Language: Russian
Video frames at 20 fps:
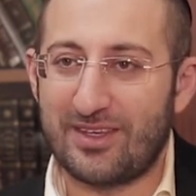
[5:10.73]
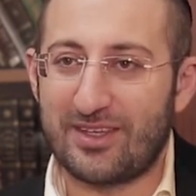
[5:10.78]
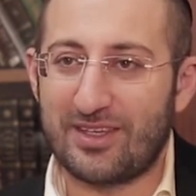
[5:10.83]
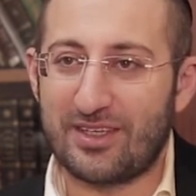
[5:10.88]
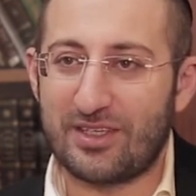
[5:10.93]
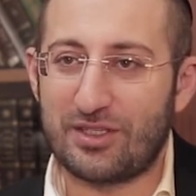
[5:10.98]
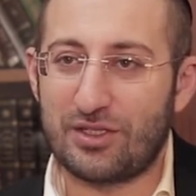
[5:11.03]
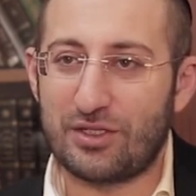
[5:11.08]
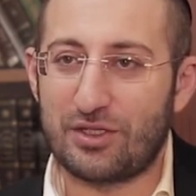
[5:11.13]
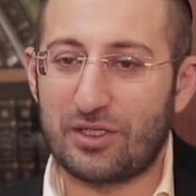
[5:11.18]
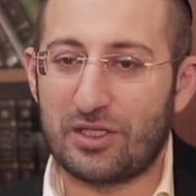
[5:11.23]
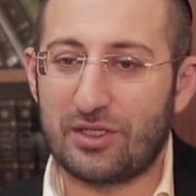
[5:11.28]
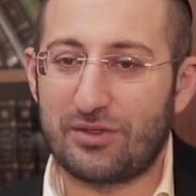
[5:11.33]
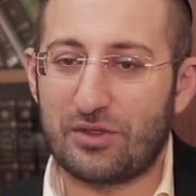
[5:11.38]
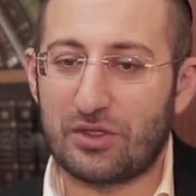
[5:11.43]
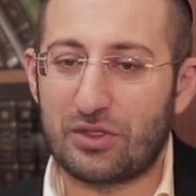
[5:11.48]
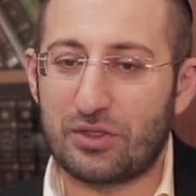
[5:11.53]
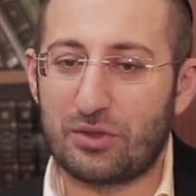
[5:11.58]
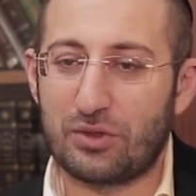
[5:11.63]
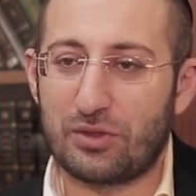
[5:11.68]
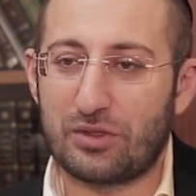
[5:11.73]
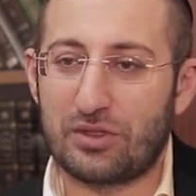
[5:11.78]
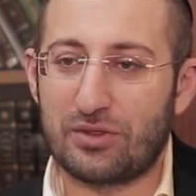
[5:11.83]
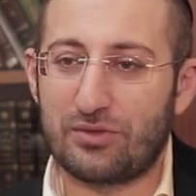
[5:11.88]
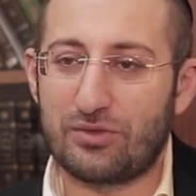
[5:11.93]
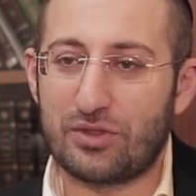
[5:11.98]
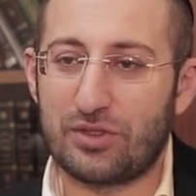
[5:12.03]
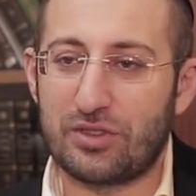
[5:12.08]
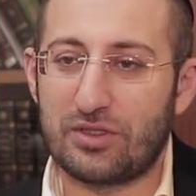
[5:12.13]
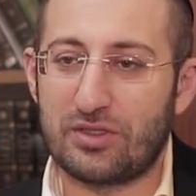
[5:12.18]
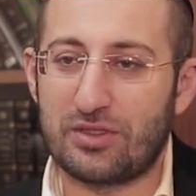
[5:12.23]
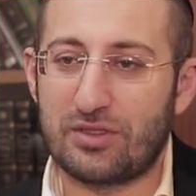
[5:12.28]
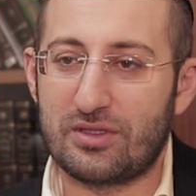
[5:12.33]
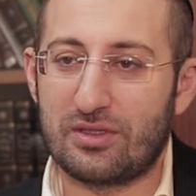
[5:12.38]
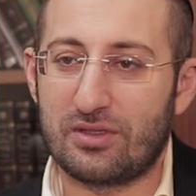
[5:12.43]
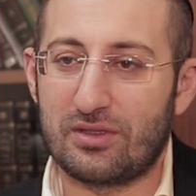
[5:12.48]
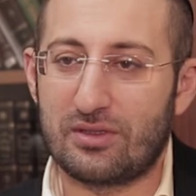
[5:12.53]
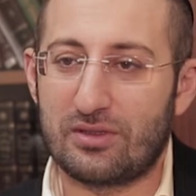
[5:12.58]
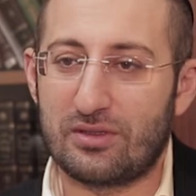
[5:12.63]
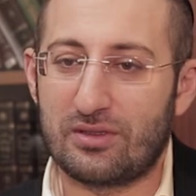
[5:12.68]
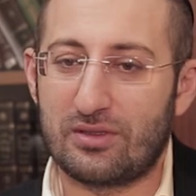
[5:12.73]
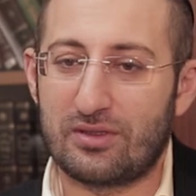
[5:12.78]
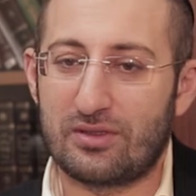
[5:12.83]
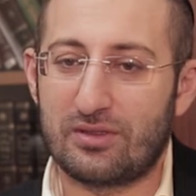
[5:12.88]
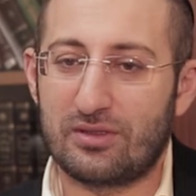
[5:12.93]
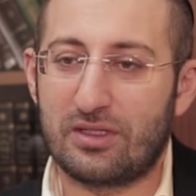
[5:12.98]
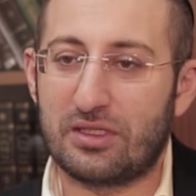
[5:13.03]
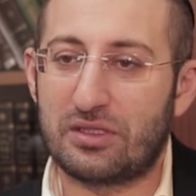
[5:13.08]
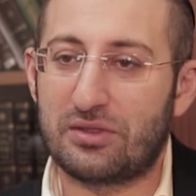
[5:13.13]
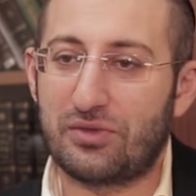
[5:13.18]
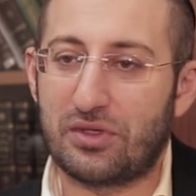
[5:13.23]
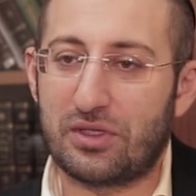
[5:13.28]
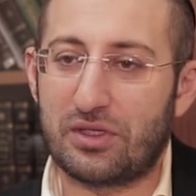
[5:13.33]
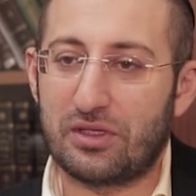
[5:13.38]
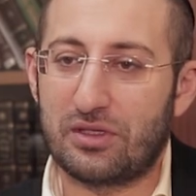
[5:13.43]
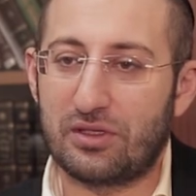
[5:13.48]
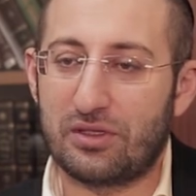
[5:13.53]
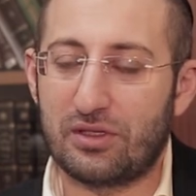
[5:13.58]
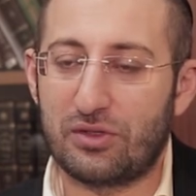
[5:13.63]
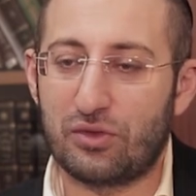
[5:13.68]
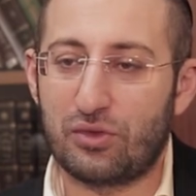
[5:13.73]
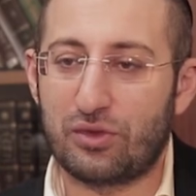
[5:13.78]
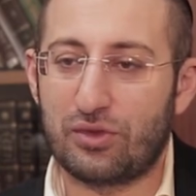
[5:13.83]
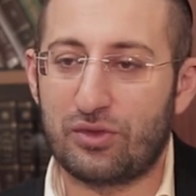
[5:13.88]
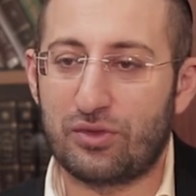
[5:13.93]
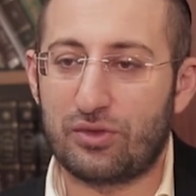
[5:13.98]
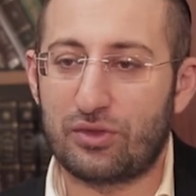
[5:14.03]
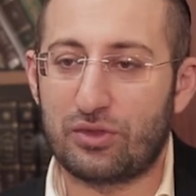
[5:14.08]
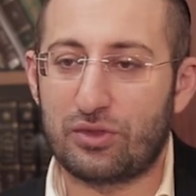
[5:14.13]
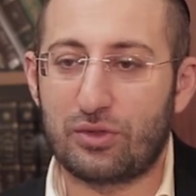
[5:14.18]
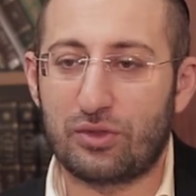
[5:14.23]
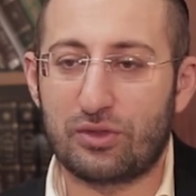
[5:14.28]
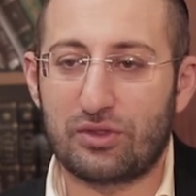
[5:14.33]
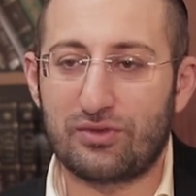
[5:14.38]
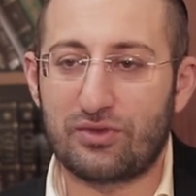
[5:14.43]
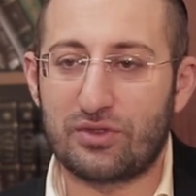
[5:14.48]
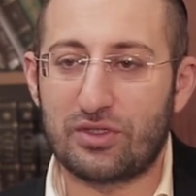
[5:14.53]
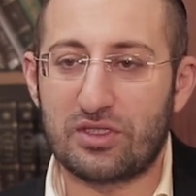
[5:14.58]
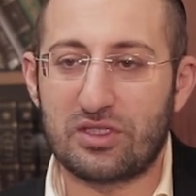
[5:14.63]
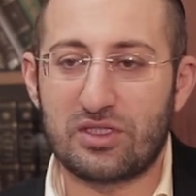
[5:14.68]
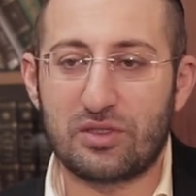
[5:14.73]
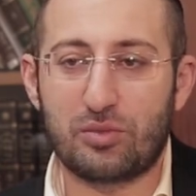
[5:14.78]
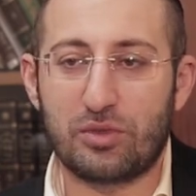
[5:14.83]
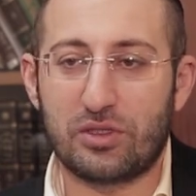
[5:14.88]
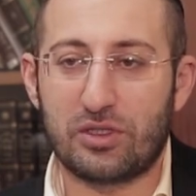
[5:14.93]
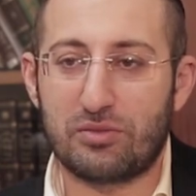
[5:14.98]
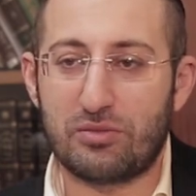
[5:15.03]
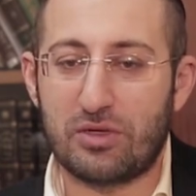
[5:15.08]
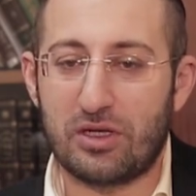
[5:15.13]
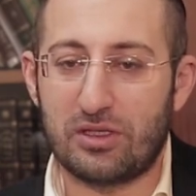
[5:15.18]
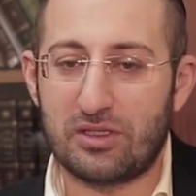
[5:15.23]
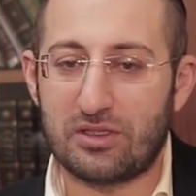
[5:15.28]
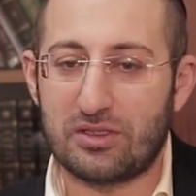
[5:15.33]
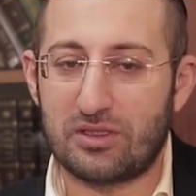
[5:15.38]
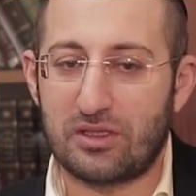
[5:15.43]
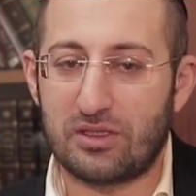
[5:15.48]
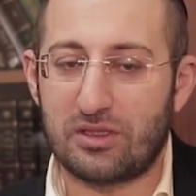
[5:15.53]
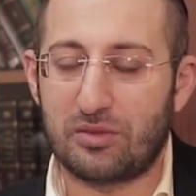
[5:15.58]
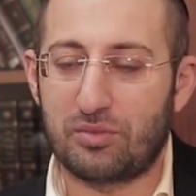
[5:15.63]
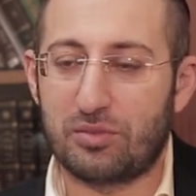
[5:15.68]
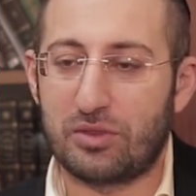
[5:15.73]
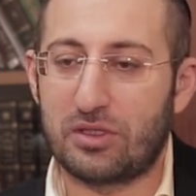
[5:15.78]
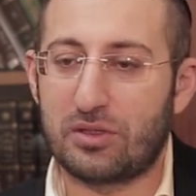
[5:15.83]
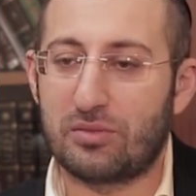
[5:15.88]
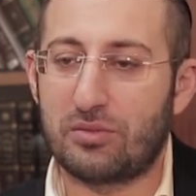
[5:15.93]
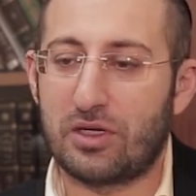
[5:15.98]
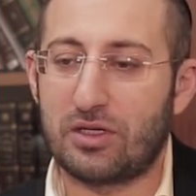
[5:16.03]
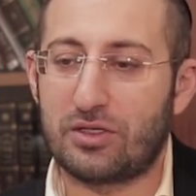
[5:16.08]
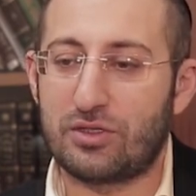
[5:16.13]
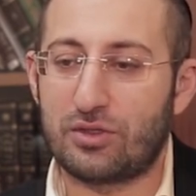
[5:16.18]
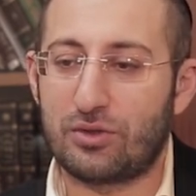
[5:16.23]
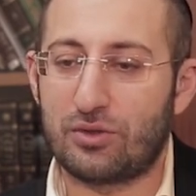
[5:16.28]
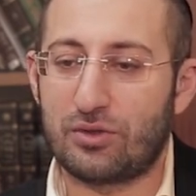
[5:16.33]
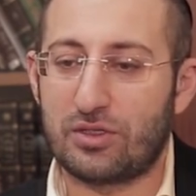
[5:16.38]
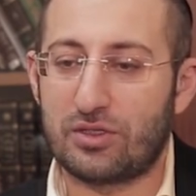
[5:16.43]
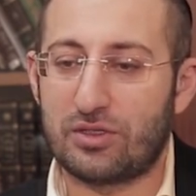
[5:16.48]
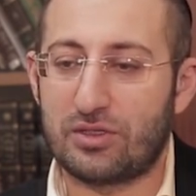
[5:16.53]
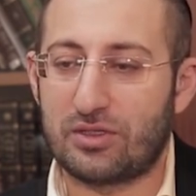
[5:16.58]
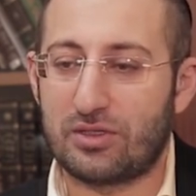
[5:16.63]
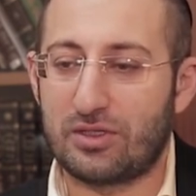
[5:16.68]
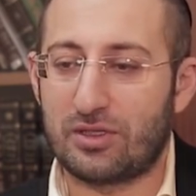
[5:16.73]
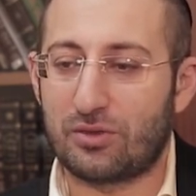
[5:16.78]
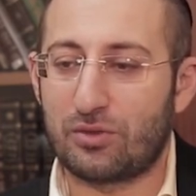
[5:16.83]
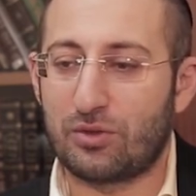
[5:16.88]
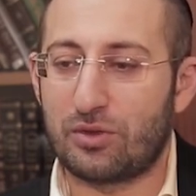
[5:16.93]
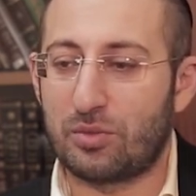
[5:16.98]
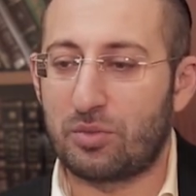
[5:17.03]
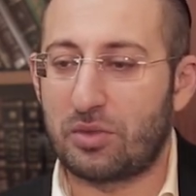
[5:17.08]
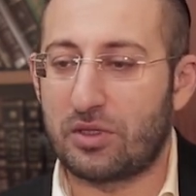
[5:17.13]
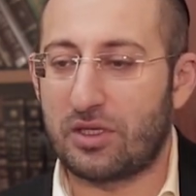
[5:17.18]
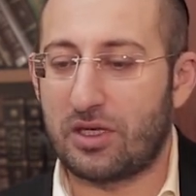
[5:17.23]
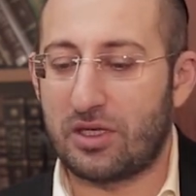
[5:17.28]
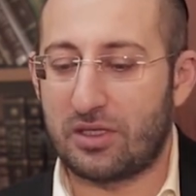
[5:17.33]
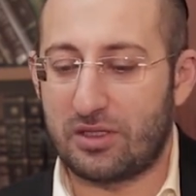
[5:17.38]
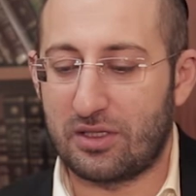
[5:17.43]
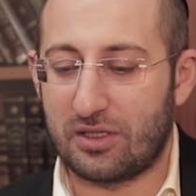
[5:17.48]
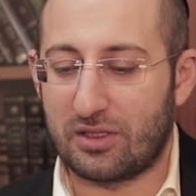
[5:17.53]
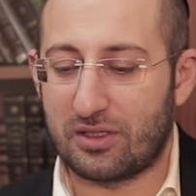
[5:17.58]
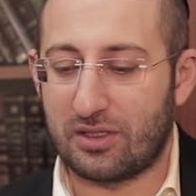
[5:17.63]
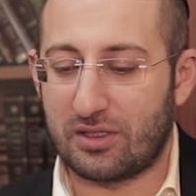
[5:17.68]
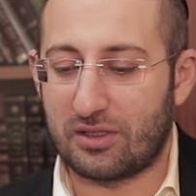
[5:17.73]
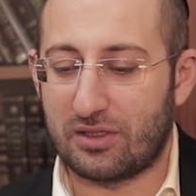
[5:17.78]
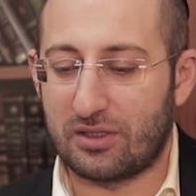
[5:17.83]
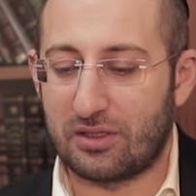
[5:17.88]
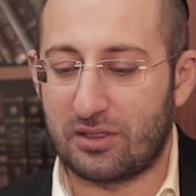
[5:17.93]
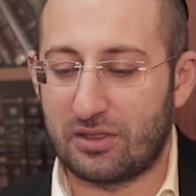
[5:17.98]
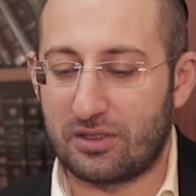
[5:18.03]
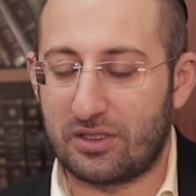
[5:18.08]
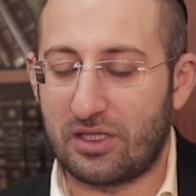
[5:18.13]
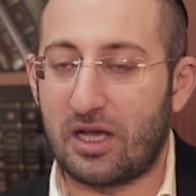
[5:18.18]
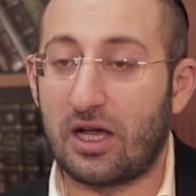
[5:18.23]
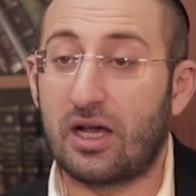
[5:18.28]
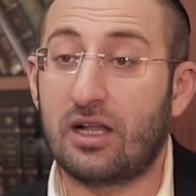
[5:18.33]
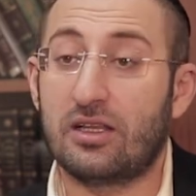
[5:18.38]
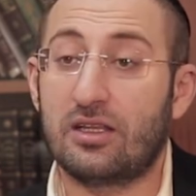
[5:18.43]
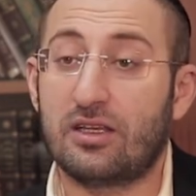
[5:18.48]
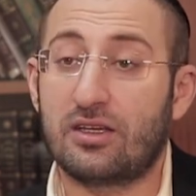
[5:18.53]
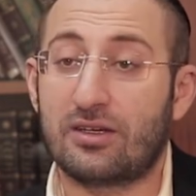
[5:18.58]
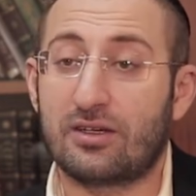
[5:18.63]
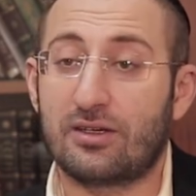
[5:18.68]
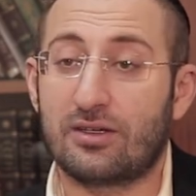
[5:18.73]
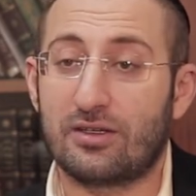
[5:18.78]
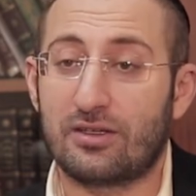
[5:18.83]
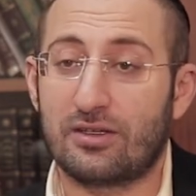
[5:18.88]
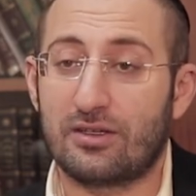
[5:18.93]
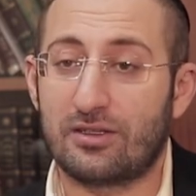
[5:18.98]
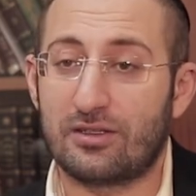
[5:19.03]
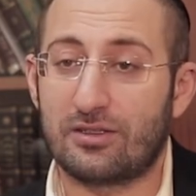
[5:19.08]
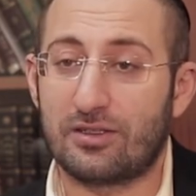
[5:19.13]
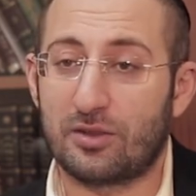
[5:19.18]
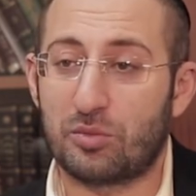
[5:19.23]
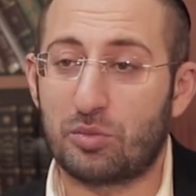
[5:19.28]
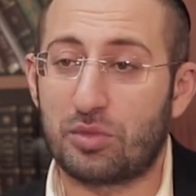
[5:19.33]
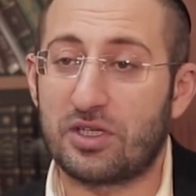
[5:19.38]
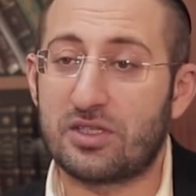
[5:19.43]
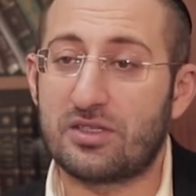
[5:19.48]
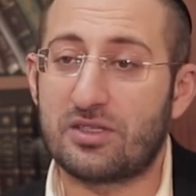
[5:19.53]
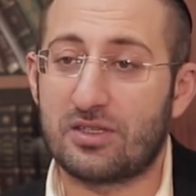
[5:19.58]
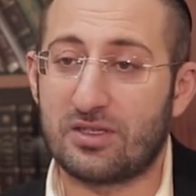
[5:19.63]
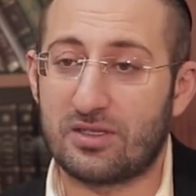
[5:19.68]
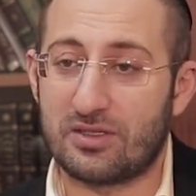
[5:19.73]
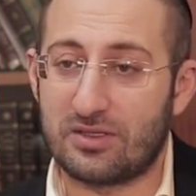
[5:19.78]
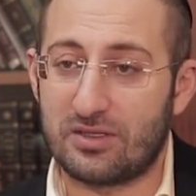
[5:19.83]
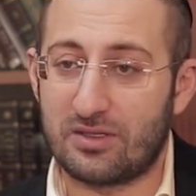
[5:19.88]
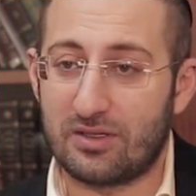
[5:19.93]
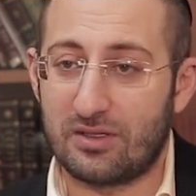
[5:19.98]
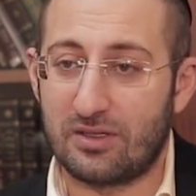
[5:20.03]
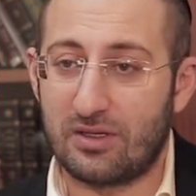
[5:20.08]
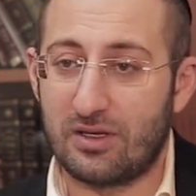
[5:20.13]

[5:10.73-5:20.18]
Если человек что-то в жизни натворил, и у него что-то в жизни поломалось, надо понимать, что есть такое понятие, как таалих, это процесс.